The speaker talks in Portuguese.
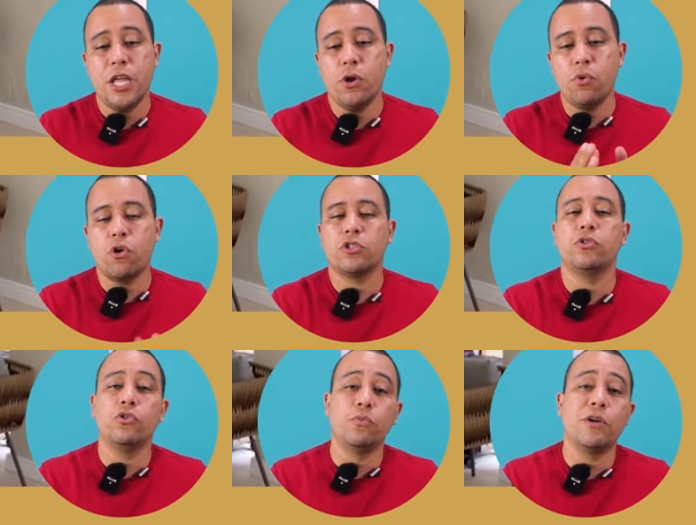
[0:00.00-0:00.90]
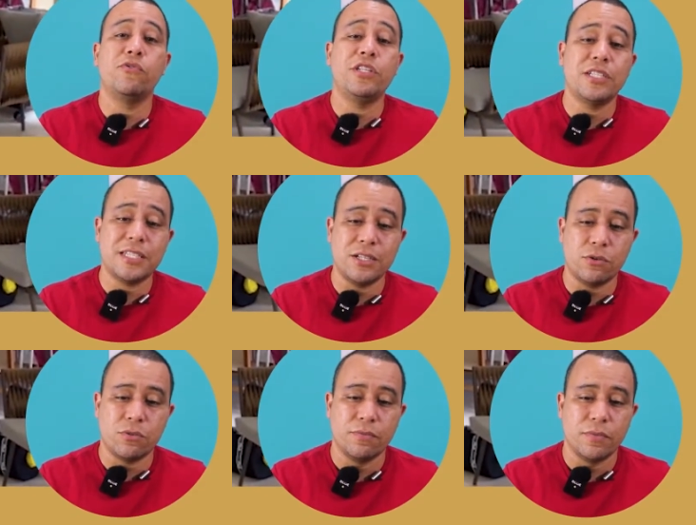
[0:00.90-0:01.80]
Eu gosto do número
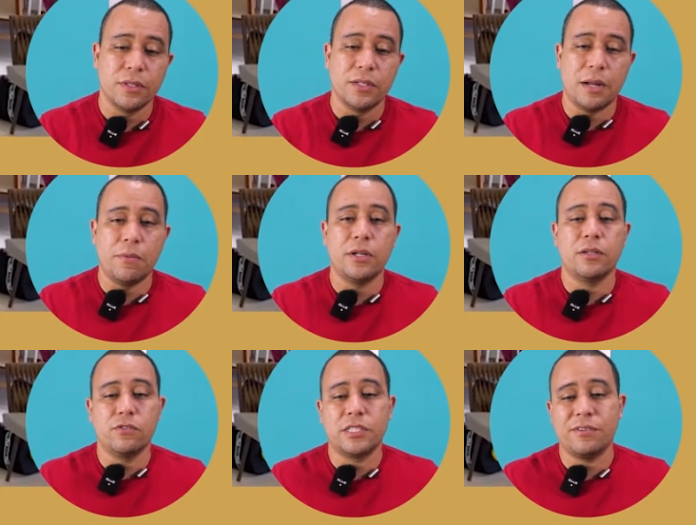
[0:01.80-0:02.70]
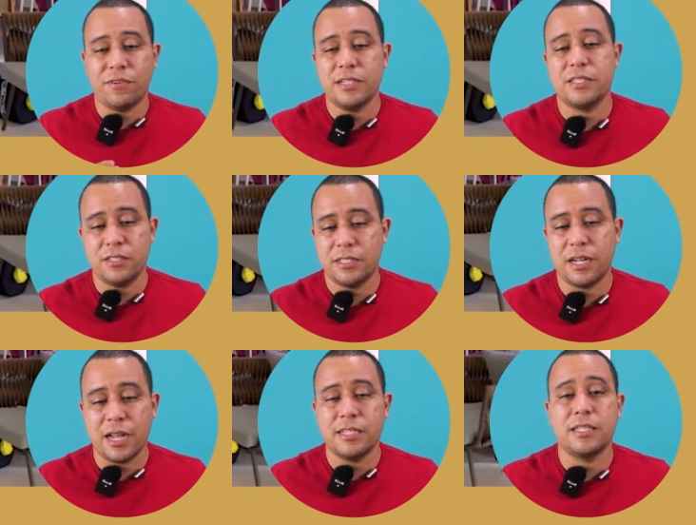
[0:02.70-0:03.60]
25, tá bom? Então você faz,
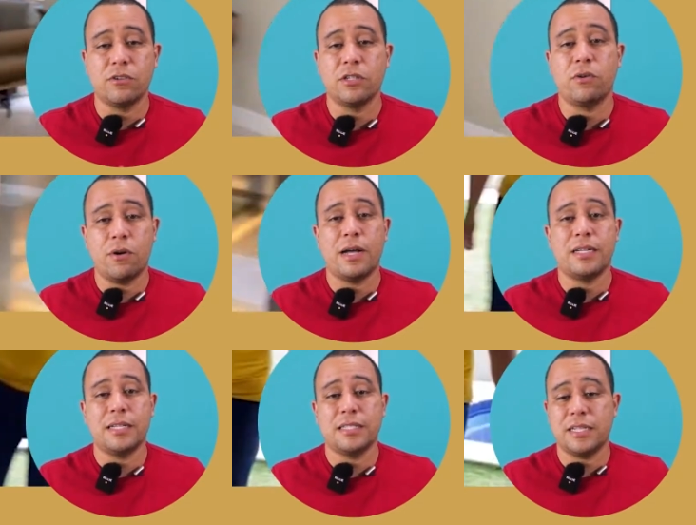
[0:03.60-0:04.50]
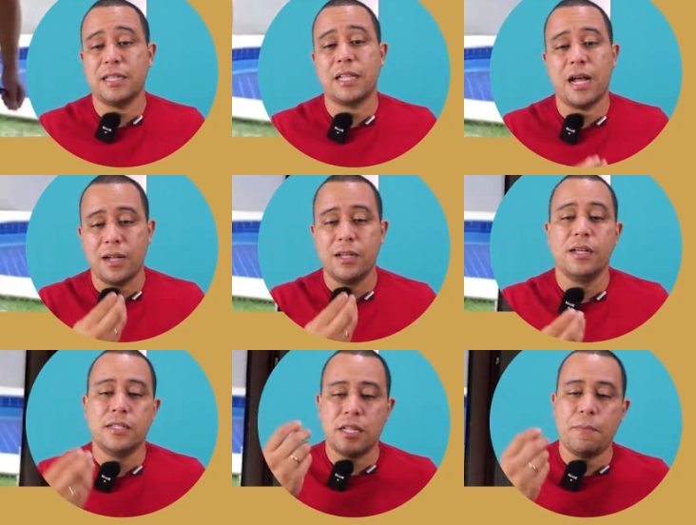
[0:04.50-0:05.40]
você quer ensinar o seu cão a sentar.
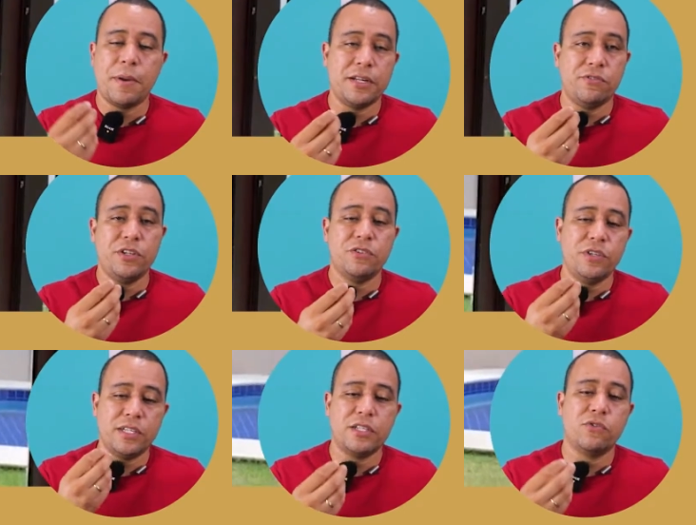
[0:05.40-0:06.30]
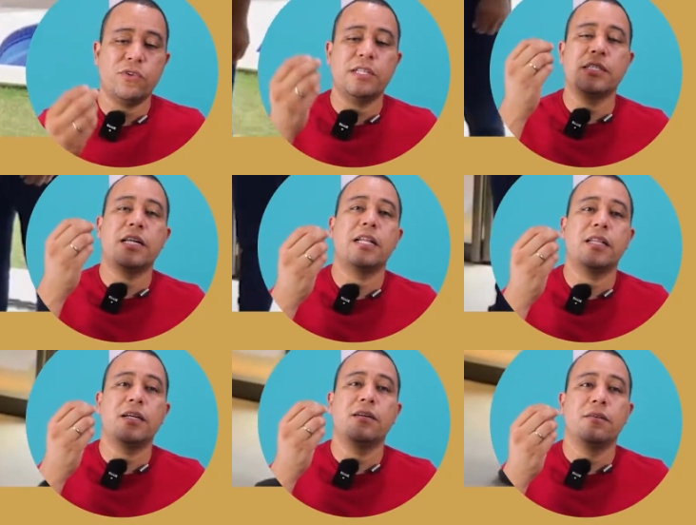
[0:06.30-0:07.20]
Você repete 20, 25 vezes,
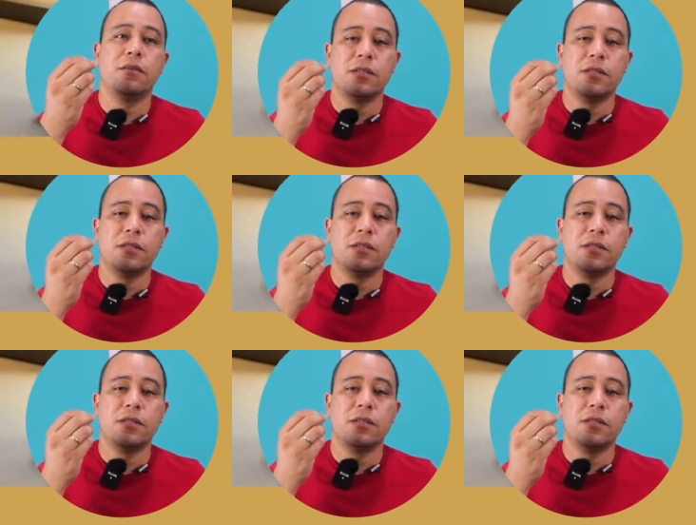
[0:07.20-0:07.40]
senta,